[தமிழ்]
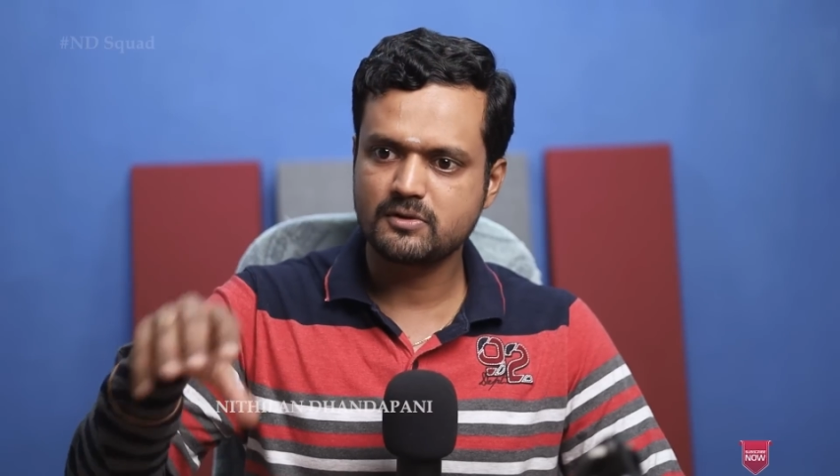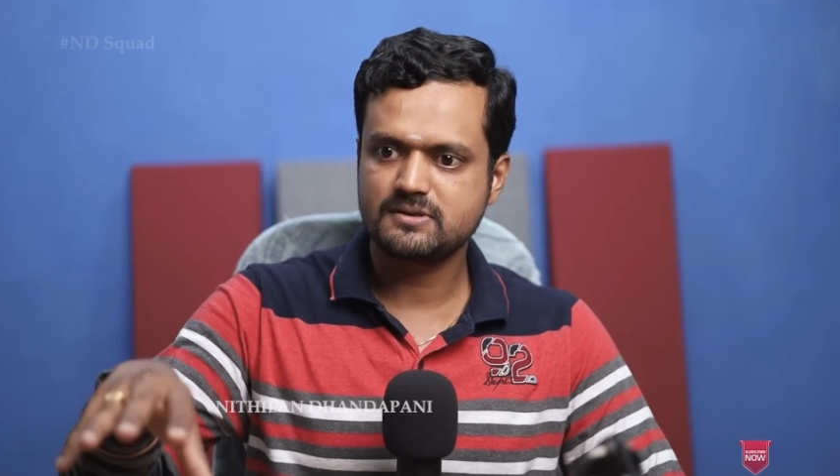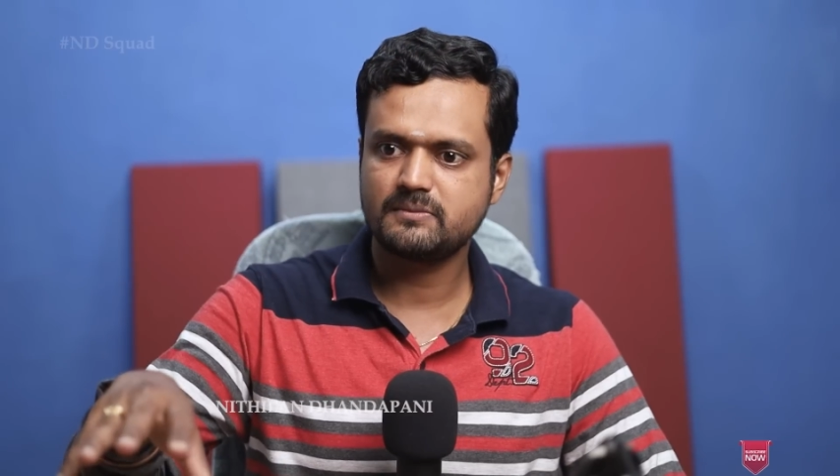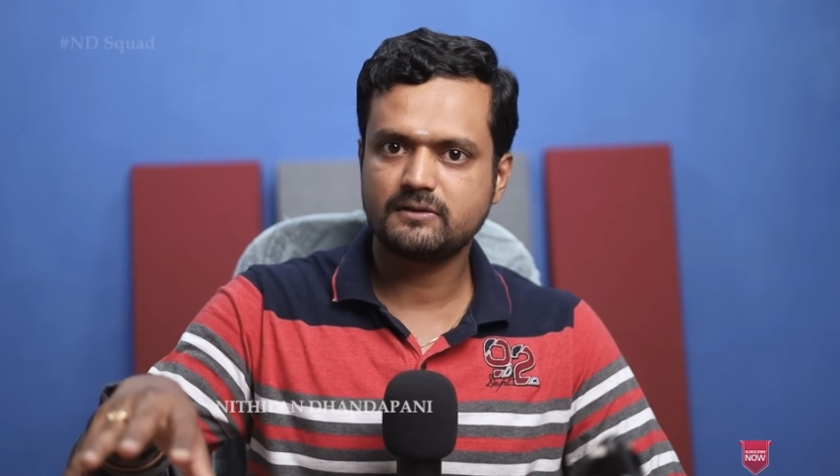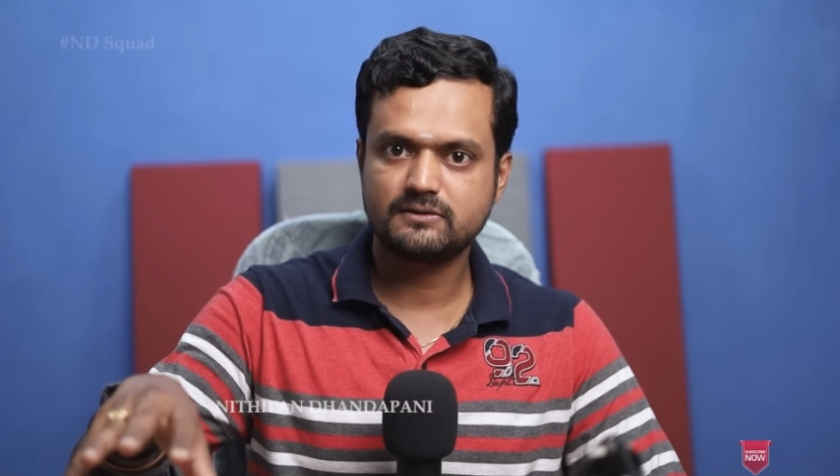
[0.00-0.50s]

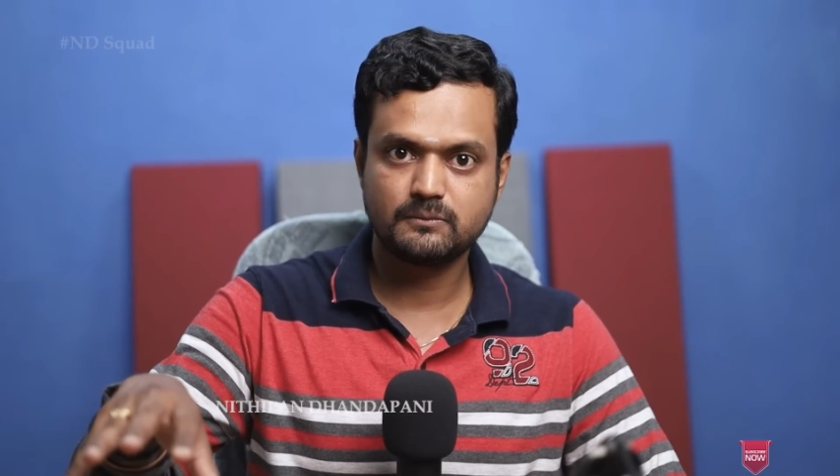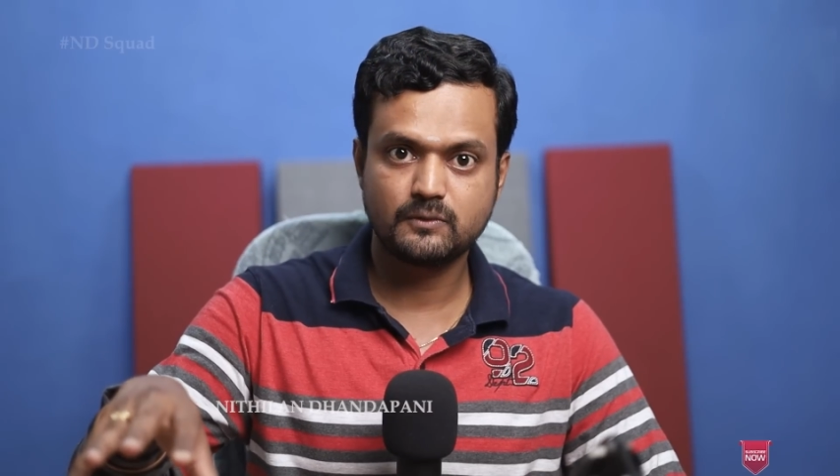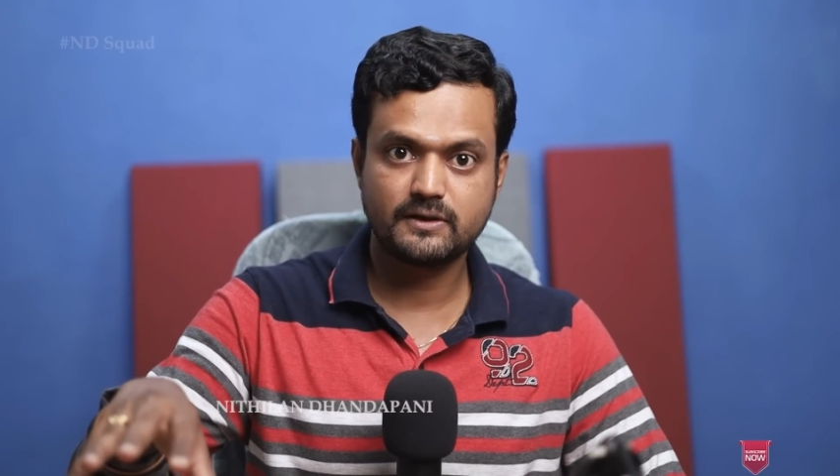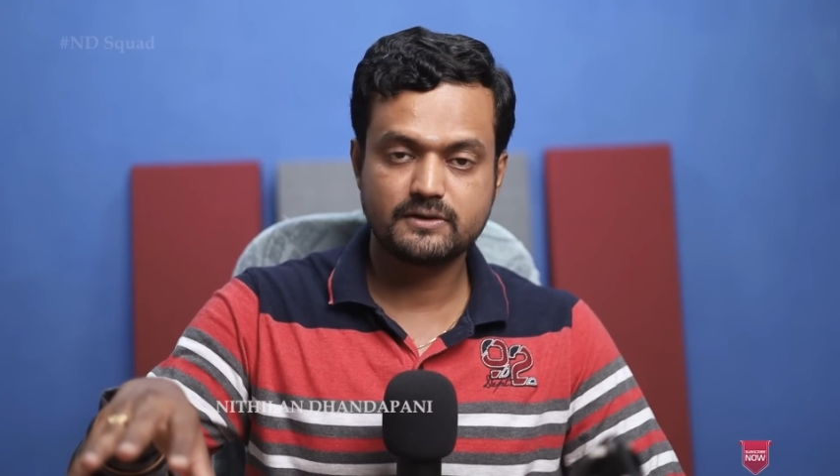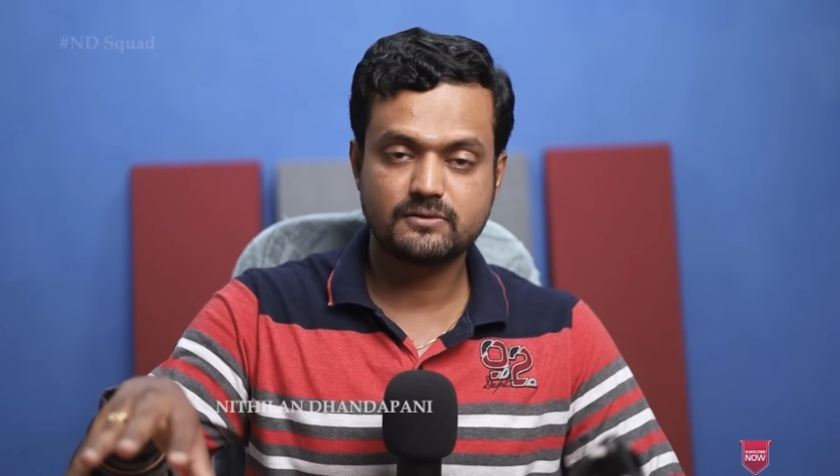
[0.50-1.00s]
மோசமாக
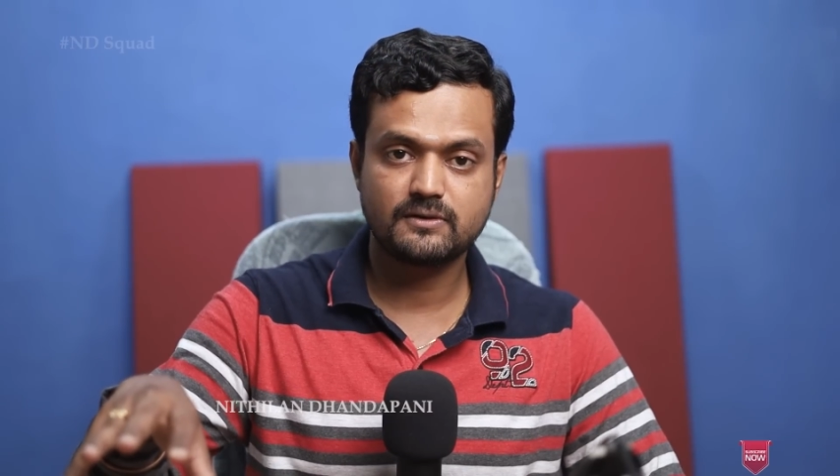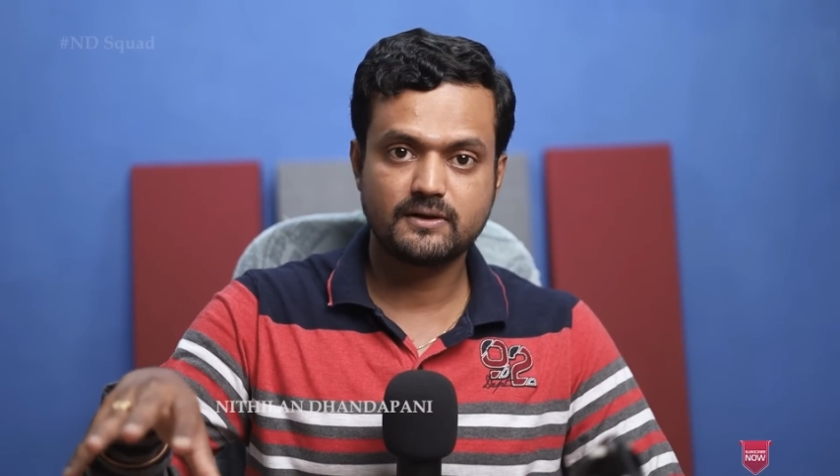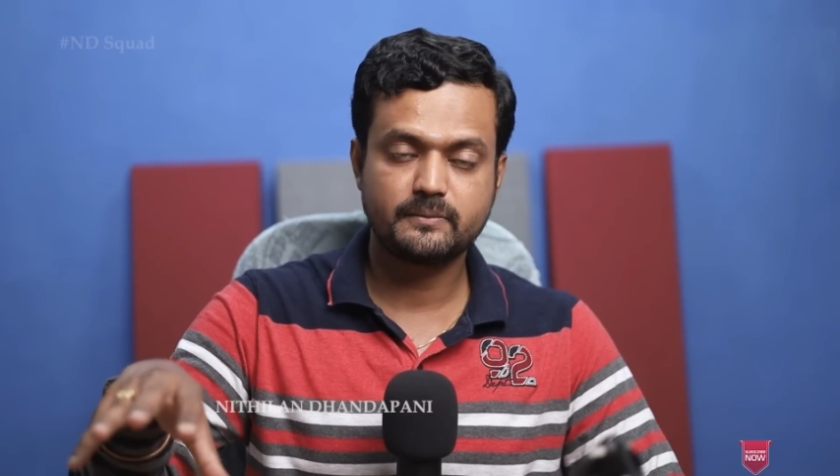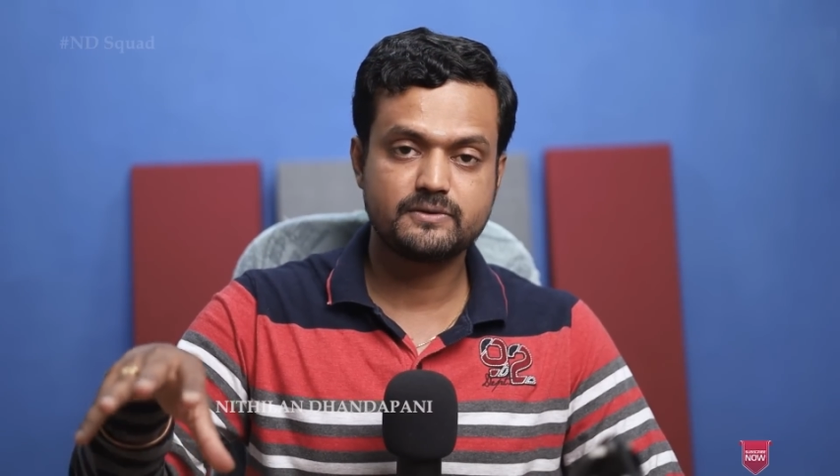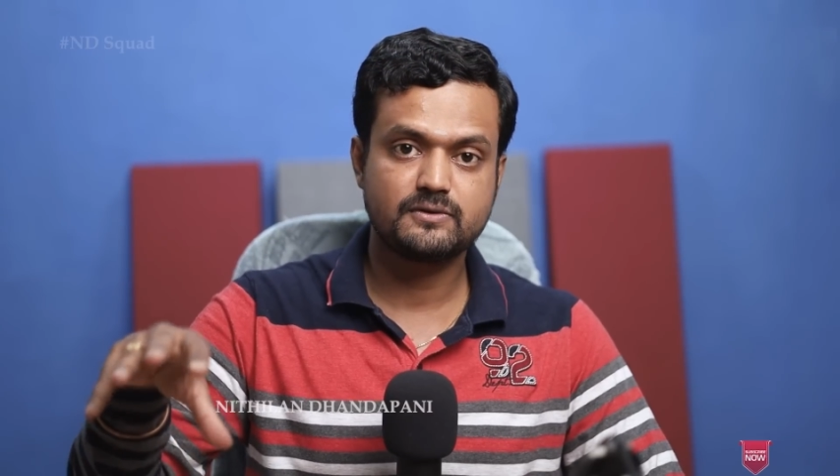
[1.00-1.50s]
திருமூலரே
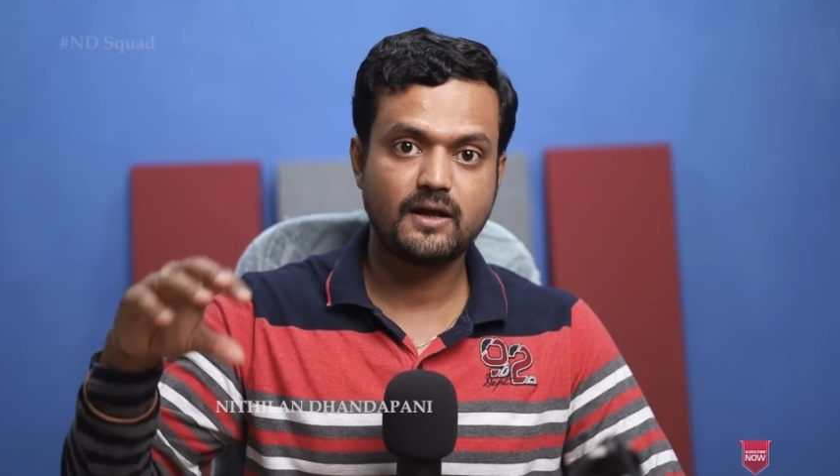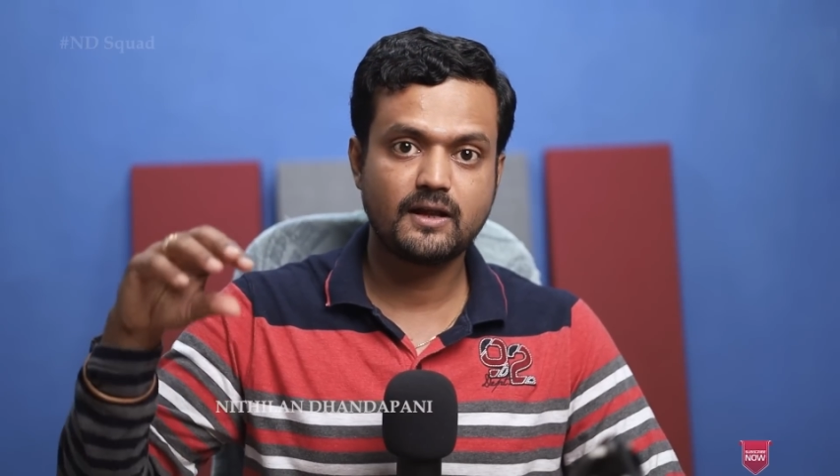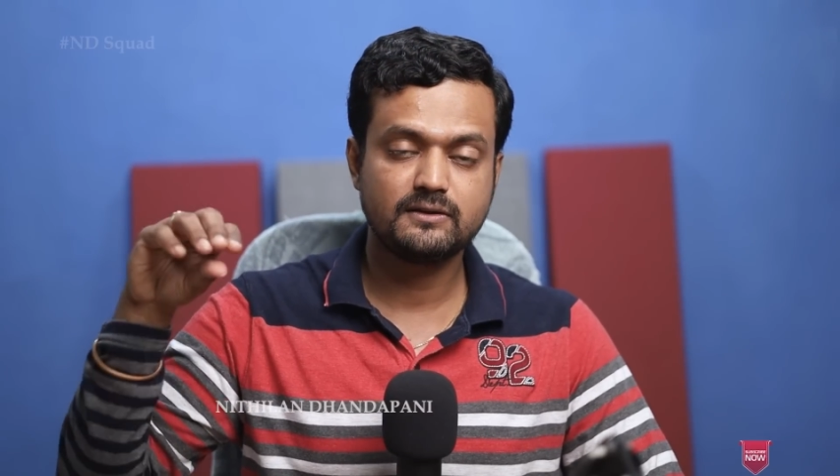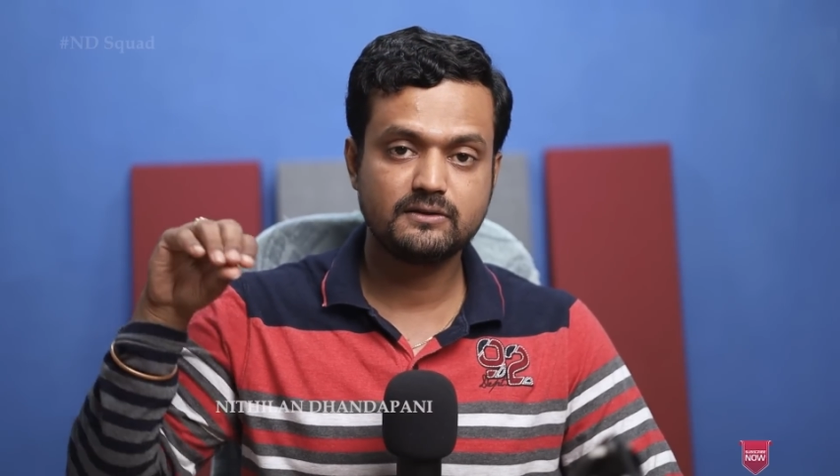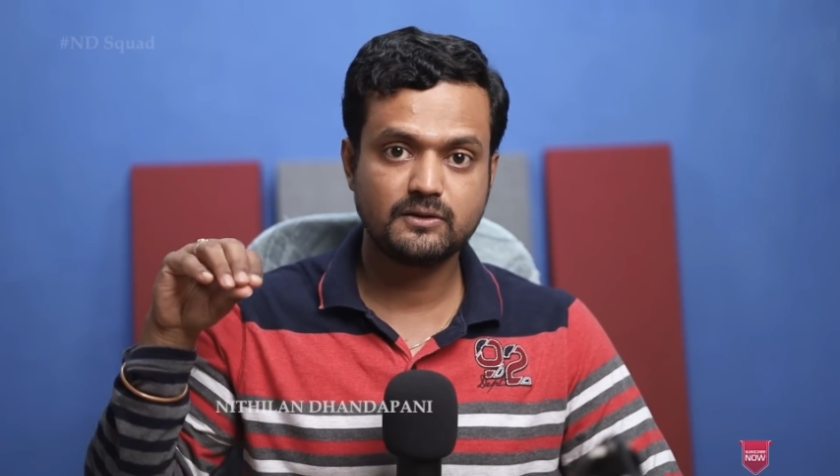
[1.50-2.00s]
சொல்கிறாரு அப்படின்னு
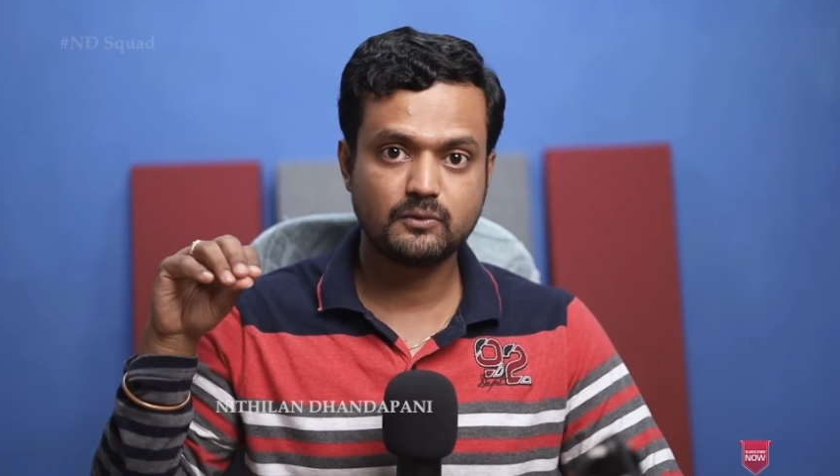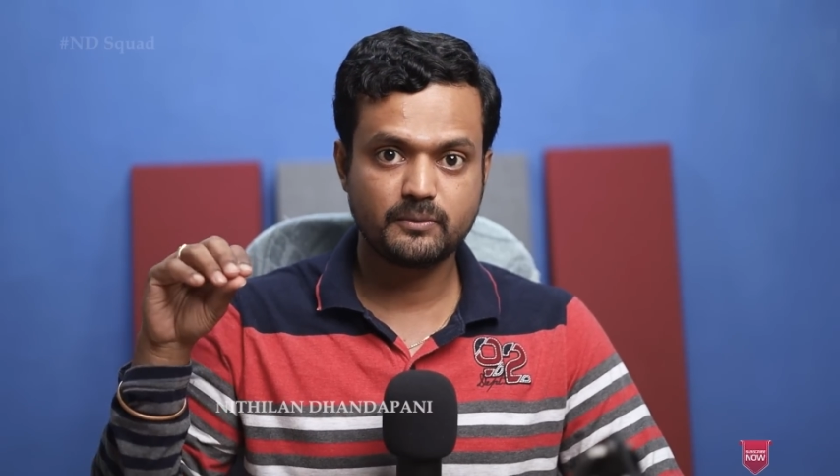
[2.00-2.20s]
சொன்னால் அந்த